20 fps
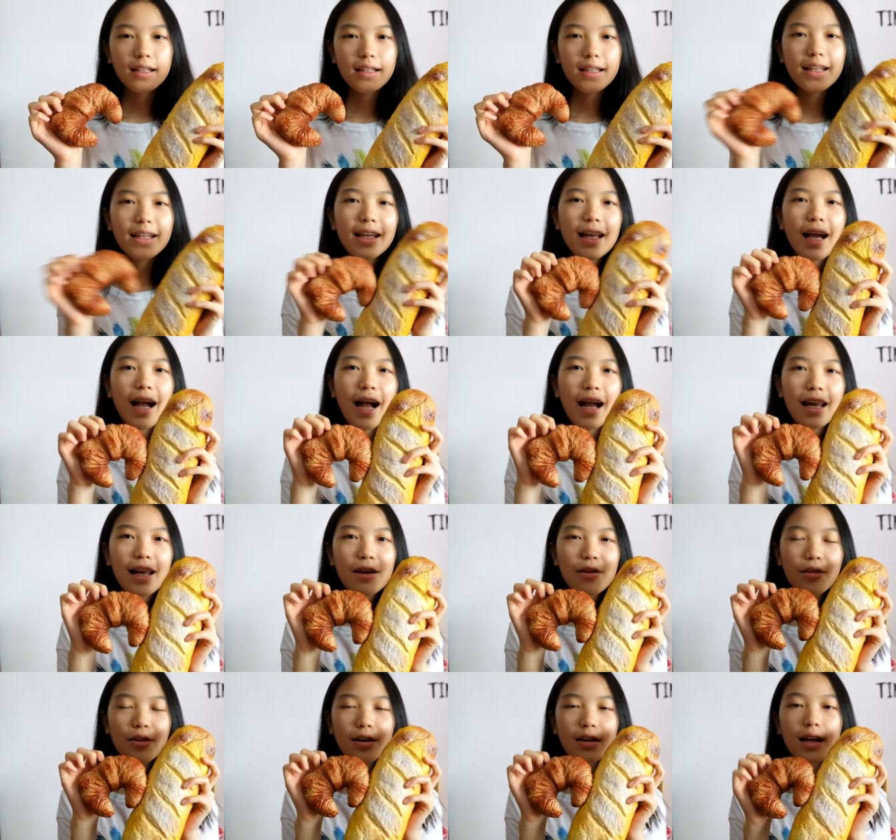นี่นะคะ
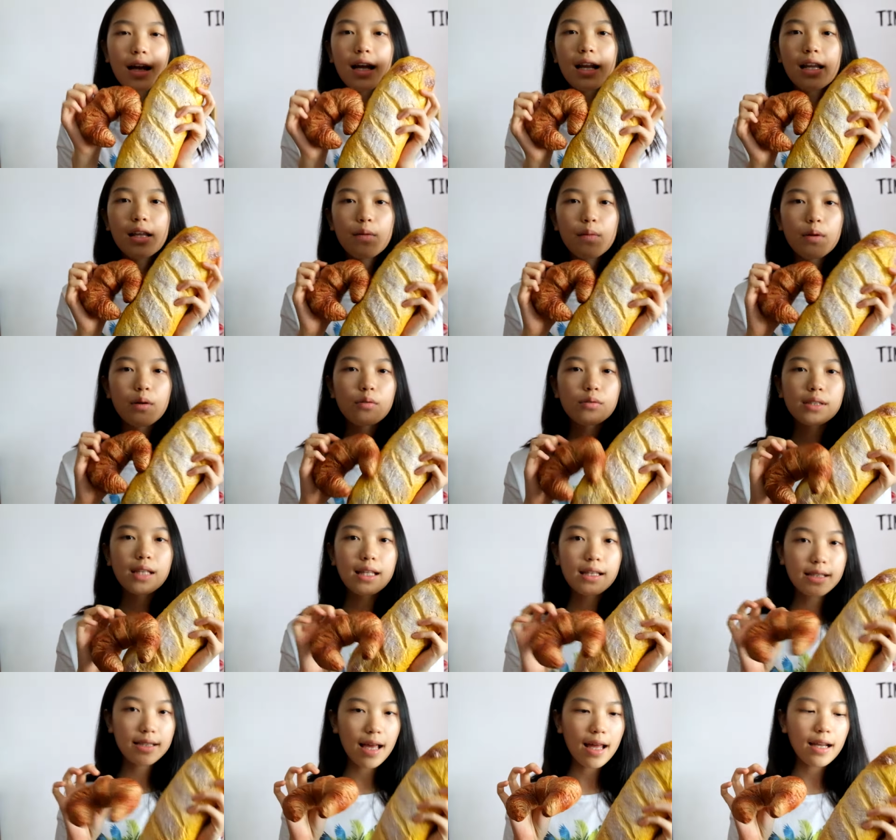เราก็ได้รีวิว
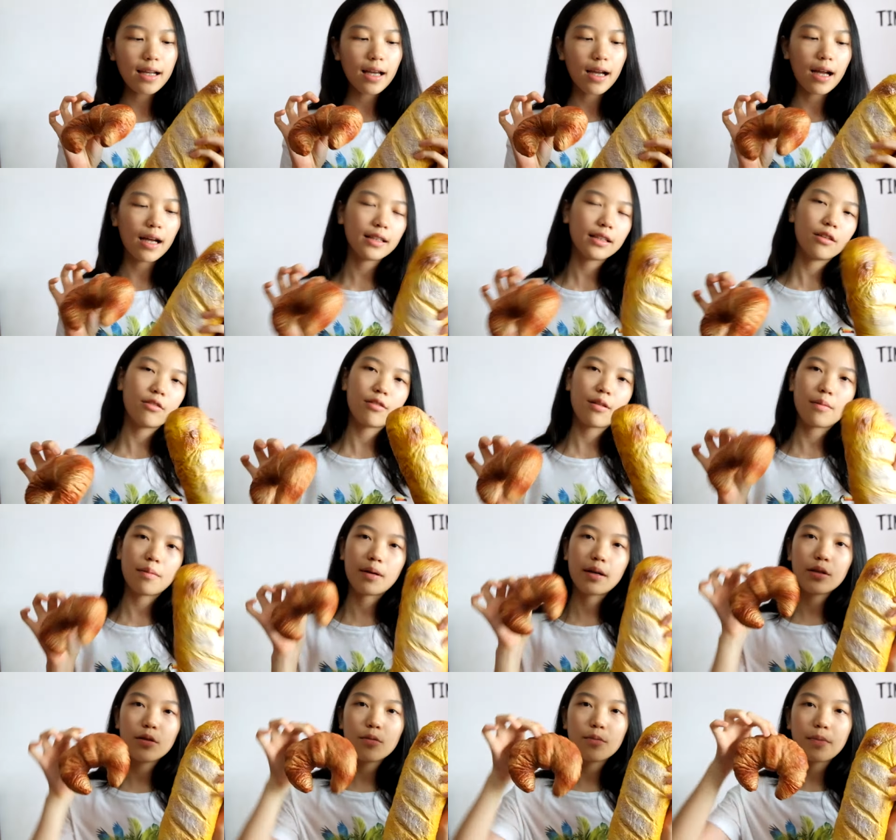สั้นๆ นะคะ เกี่ยวกับ
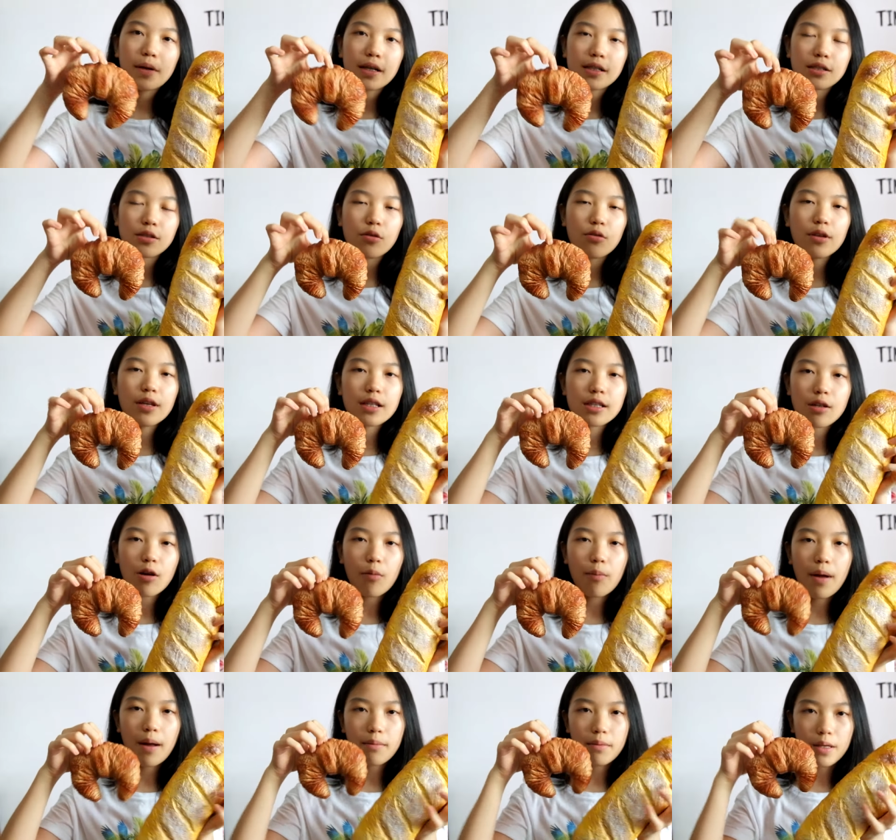ขนมปังโจอี้ง
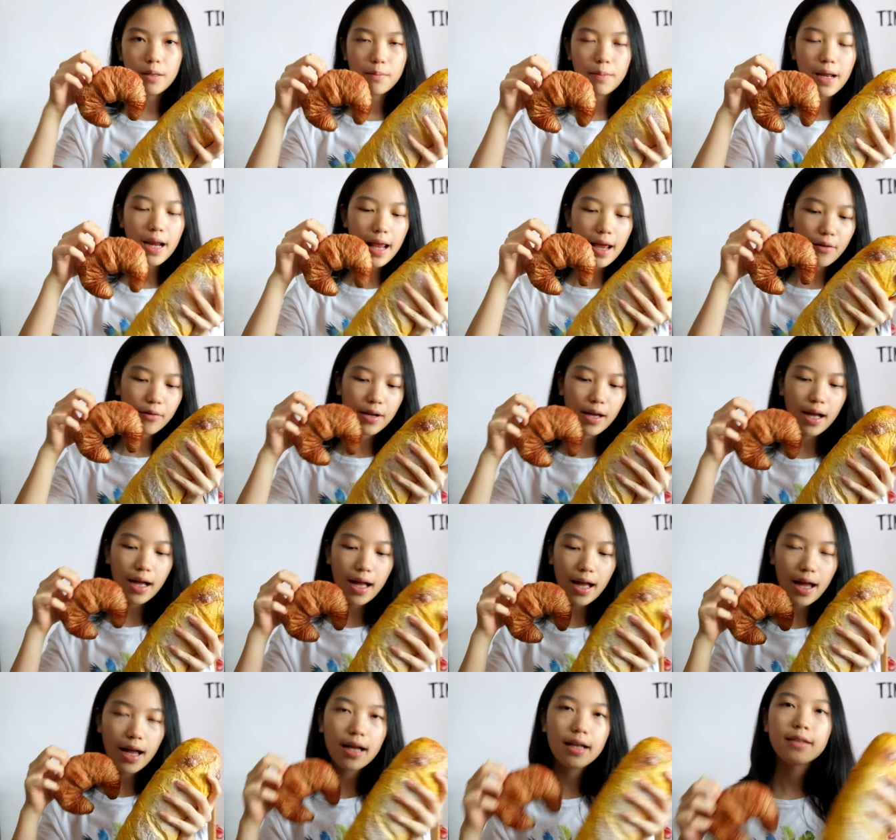แบบนี้ไปแล้วนะ
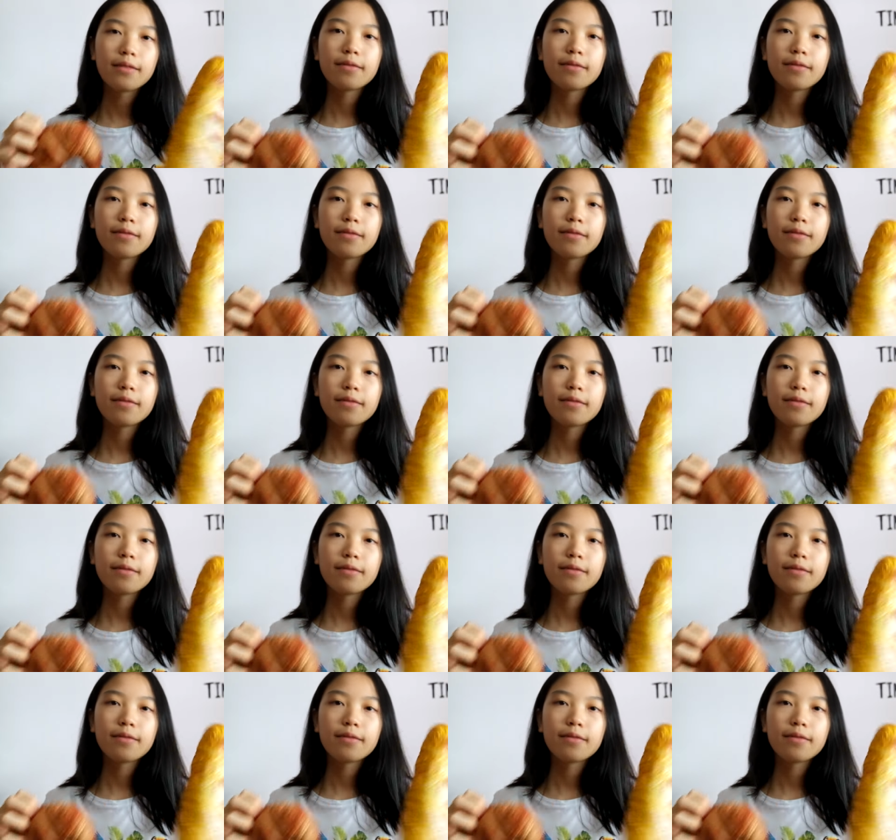คะ